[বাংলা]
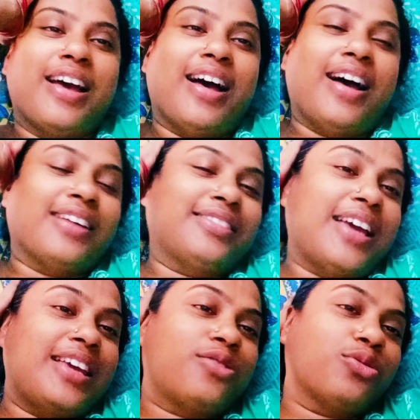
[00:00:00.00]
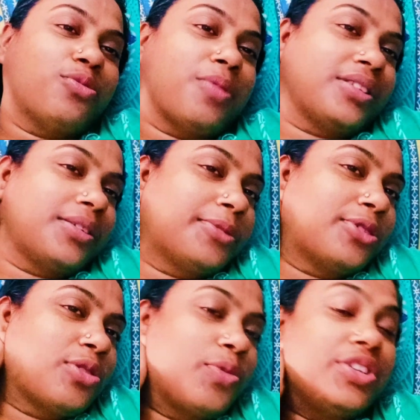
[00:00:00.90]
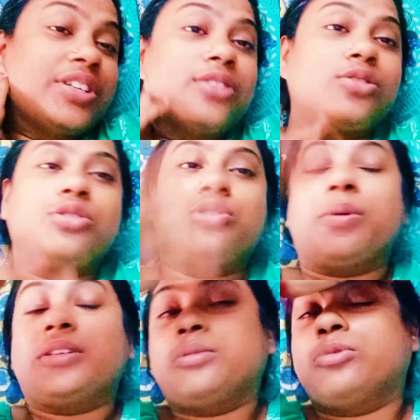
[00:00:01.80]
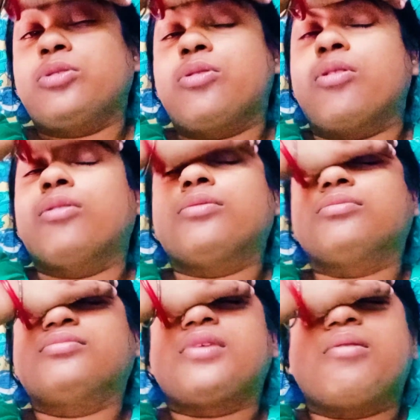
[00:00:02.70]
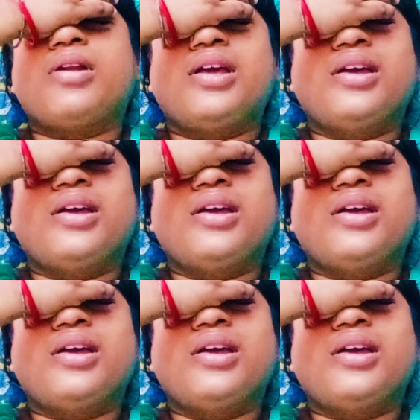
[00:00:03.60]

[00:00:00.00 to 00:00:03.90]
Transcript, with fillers: আর সেই জুন মাসের মতো বৈশাখ জ্যৈষ্ঠ মাসের মতো গরম আরে